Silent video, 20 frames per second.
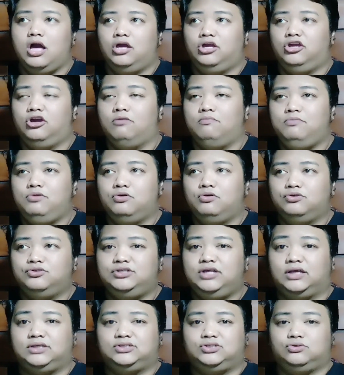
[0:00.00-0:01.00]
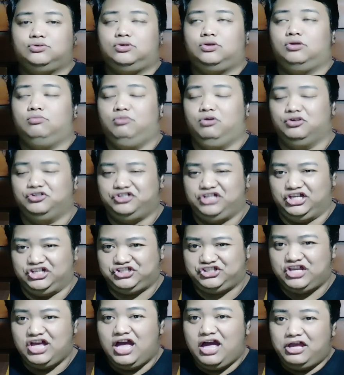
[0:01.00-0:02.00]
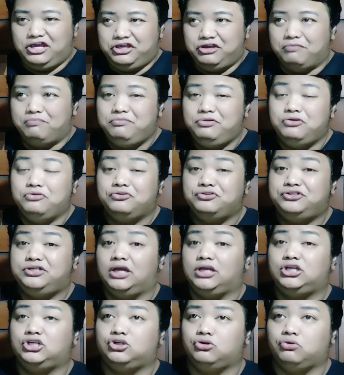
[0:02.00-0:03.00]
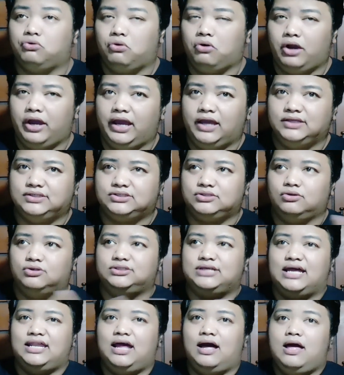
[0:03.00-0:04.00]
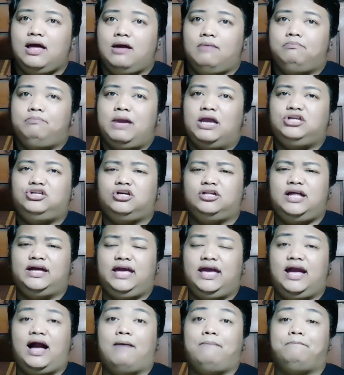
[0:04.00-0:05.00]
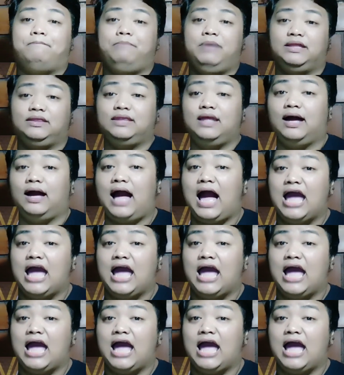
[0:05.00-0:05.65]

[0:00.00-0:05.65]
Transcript: Yung music music's yung music choice no sana medyo naging upbeat ng kahit